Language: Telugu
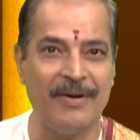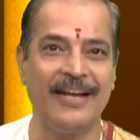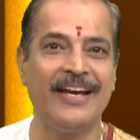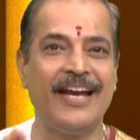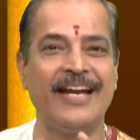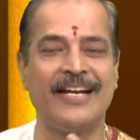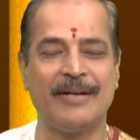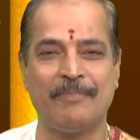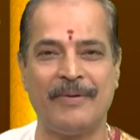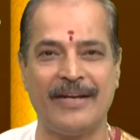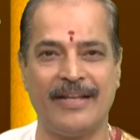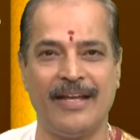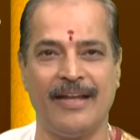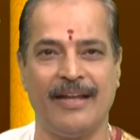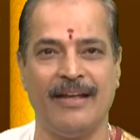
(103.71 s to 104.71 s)

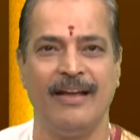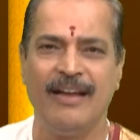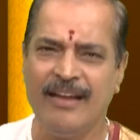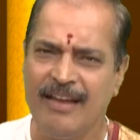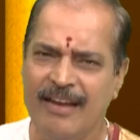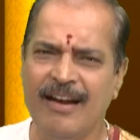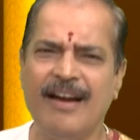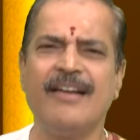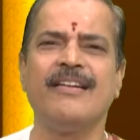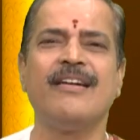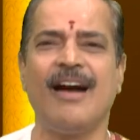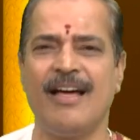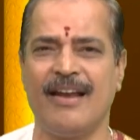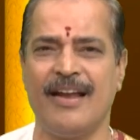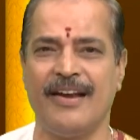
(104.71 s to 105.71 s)
అనేటప్పటికీ ఈనాటి
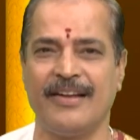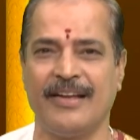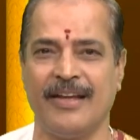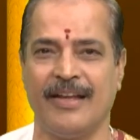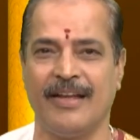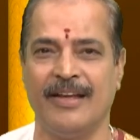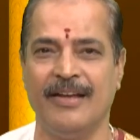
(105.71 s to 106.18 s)
కాలానికి